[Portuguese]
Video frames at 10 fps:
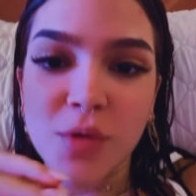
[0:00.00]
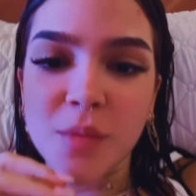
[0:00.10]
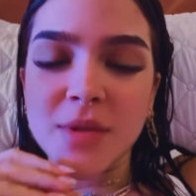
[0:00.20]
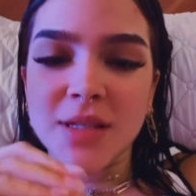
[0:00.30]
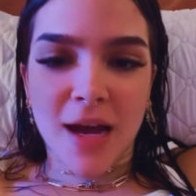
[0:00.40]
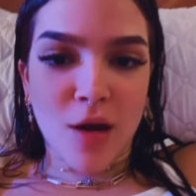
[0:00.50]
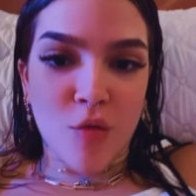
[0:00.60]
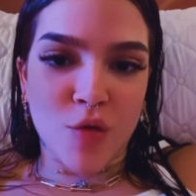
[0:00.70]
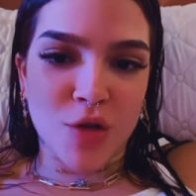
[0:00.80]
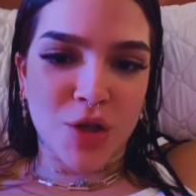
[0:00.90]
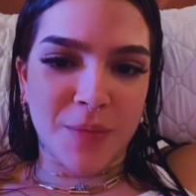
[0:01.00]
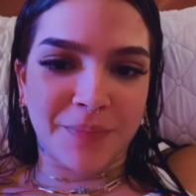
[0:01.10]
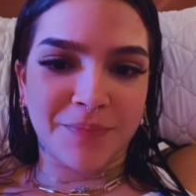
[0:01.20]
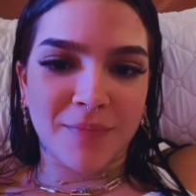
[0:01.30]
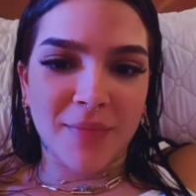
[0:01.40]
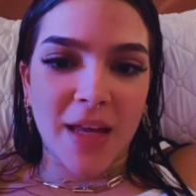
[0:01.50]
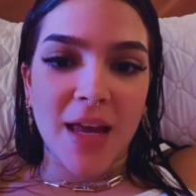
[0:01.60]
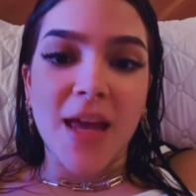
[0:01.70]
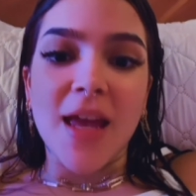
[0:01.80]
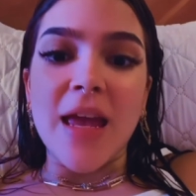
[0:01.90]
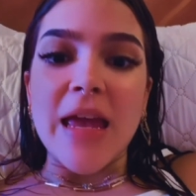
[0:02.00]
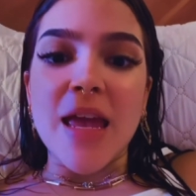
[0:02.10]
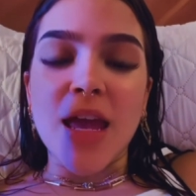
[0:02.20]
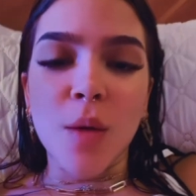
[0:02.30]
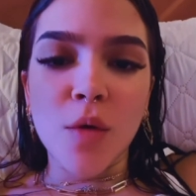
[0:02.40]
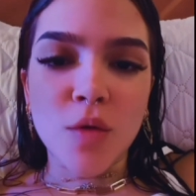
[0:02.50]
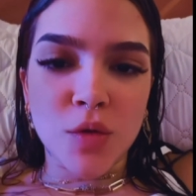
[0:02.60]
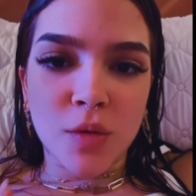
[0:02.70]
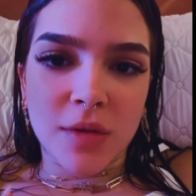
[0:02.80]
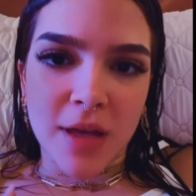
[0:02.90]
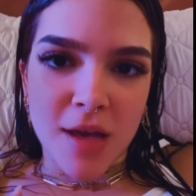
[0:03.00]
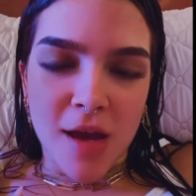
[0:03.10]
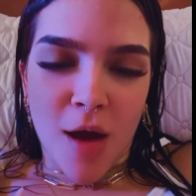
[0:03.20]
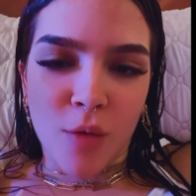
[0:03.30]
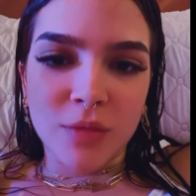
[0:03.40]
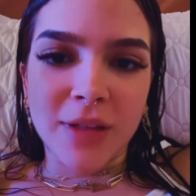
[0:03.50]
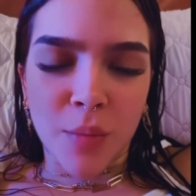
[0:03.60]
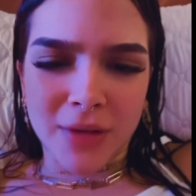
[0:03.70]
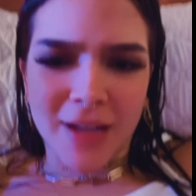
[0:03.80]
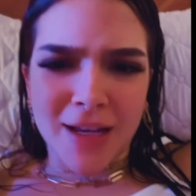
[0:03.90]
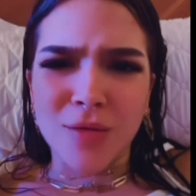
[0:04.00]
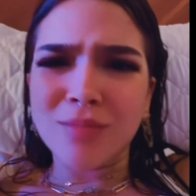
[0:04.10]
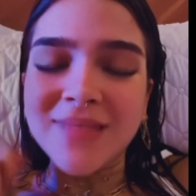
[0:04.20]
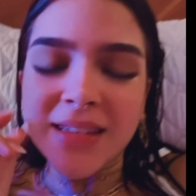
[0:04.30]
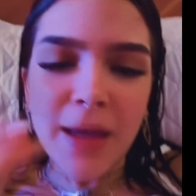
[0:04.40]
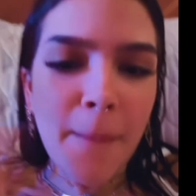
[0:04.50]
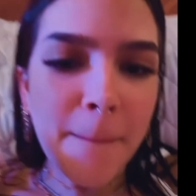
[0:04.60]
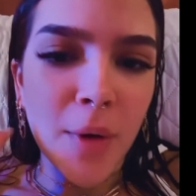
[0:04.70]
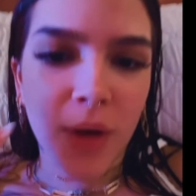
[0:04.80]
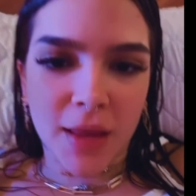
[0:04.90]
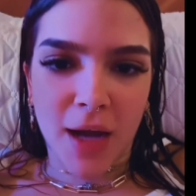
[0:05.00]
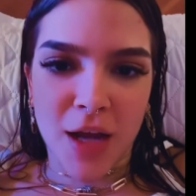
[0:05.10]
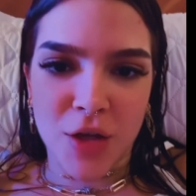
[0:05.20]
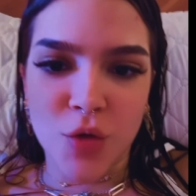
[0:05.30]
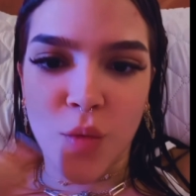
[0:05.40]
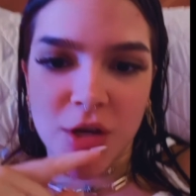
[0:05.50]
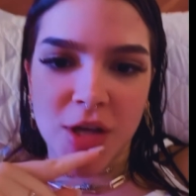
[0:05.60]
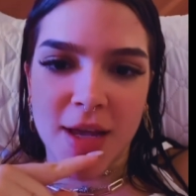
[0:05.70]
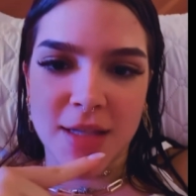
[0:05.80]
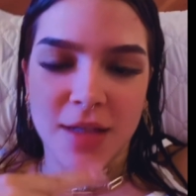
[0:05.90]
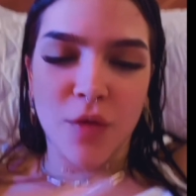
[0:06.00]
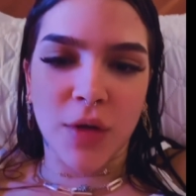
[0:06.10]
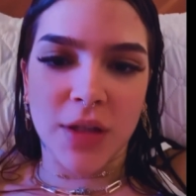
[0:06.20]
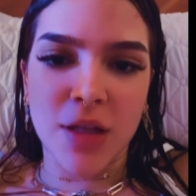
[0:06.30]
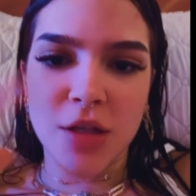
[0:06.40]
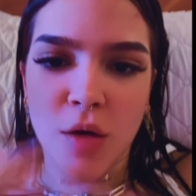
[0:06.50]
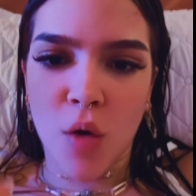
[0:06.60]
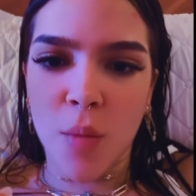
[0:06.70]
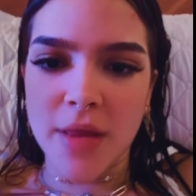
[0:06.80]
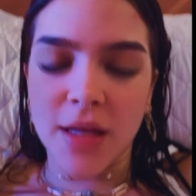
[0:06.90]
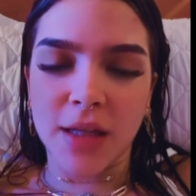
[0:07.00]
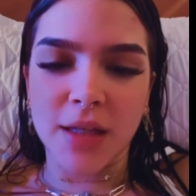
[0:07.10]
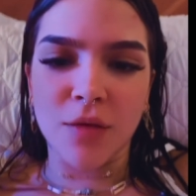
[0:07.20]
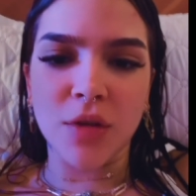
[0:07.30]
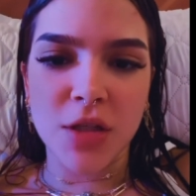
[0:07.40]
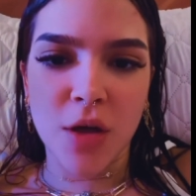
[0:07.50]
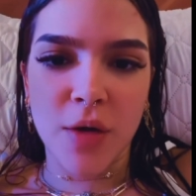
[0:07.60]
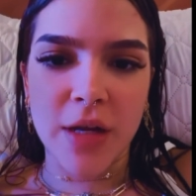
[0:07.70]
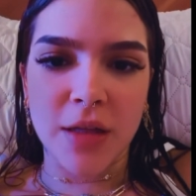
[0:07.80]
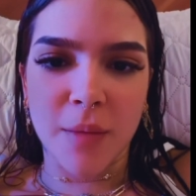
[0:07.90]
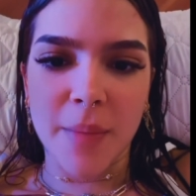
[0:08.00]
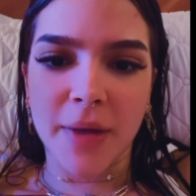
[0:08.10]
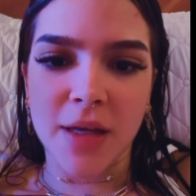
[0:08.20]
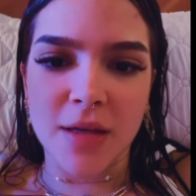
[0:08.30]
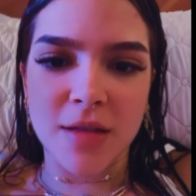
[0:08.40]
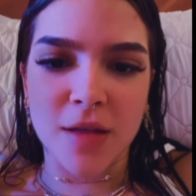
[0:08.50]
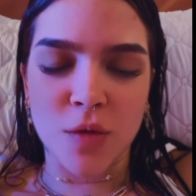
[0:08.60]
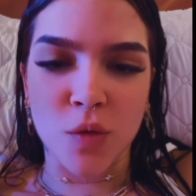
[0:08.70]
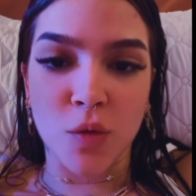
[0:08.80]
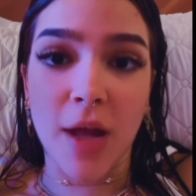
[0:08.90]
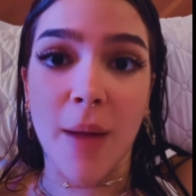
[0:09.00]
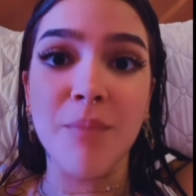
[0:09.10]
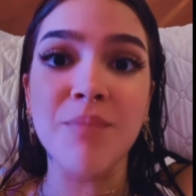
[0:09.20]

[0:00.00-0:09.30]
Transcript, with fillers: bizarra hoje. Eu me consultei há um tempo atrás, um tempão atrás, com a Jéssica. Eu vou até deixar a roupa dela aqui, vou deixar o link também para quem quiser se consultar.